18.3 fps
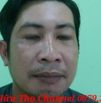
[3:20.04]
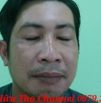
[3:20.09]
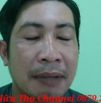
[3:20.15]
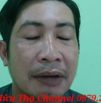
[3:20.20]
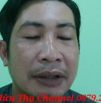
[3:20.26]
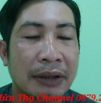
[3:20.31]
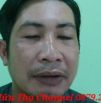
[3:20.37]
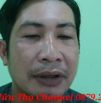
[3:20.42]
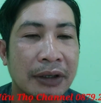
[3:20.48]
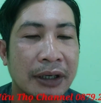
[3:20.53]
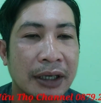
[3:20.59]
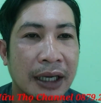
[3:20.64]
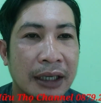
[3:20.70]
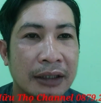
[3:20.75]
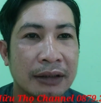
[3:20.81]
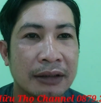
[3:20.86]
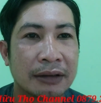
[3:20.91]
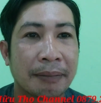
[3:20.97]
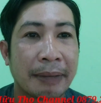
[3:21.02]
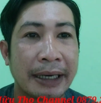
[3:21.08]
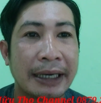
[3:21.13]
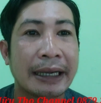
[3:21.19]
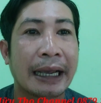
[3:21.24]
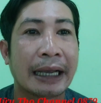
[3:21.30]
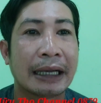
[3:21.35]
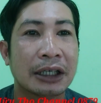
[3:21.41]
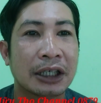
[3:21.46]
bao nhiêu người là ít mấy
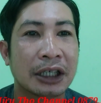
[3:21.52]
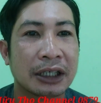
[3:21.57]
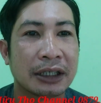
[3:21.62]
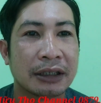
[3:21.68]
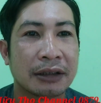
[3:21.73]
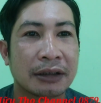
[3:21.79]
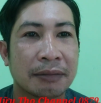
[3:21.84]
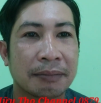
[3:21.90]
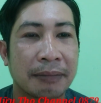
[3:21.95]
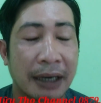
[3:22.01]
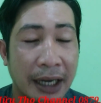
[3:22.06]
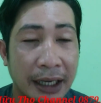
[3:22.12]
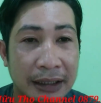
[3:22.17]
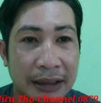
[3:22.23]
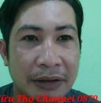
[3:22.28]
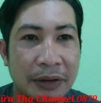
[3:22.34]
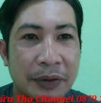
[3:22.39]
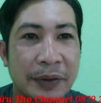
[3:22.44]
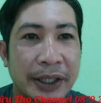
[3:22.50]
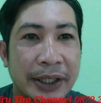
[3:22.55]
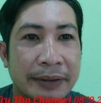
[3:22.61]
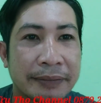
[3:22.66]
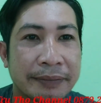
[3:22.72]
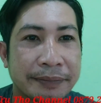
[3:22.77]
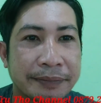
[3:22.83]
ngàn người mà ít thôi quý vị